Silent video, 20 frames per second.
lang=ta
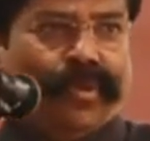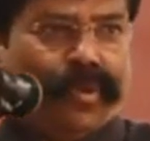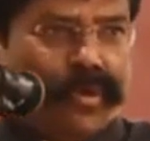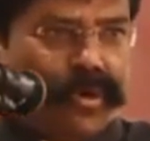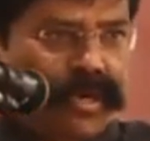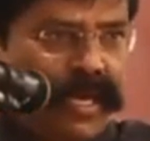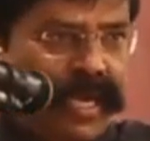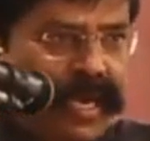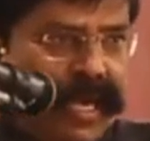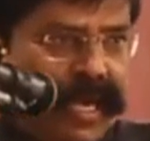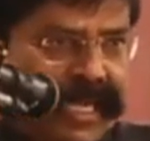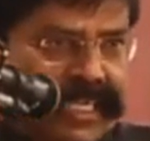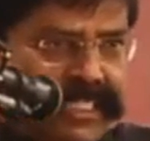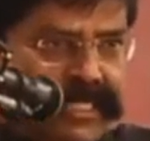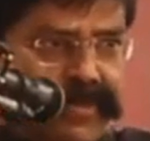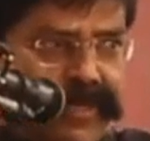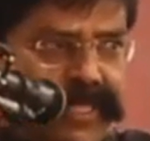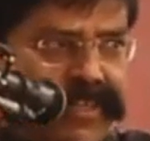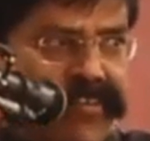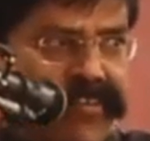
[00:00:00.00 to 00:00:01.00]
ஒரு நாள்
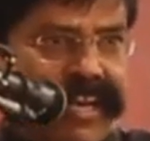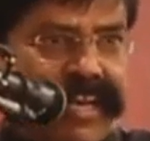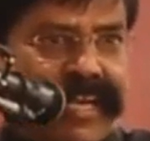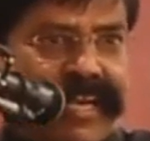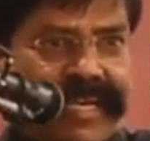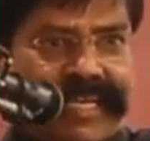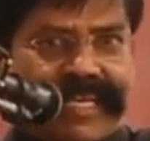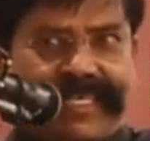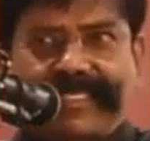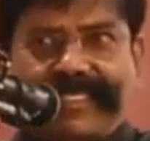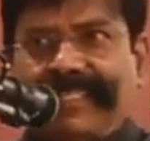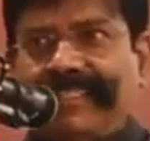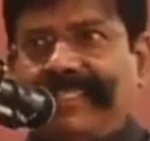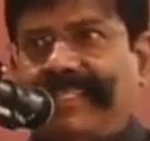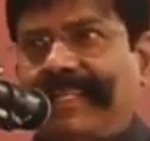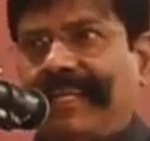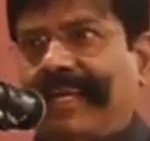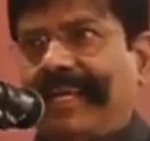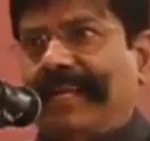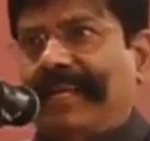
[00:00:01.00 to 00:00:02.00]
அரசு பதவியில் லேட்டாக
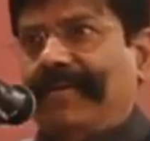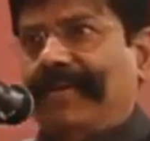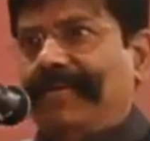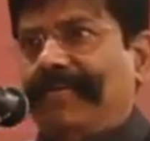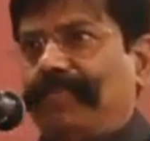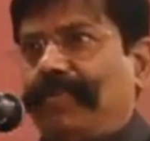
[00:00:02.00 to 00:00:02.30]
சேர்ந்ததுனால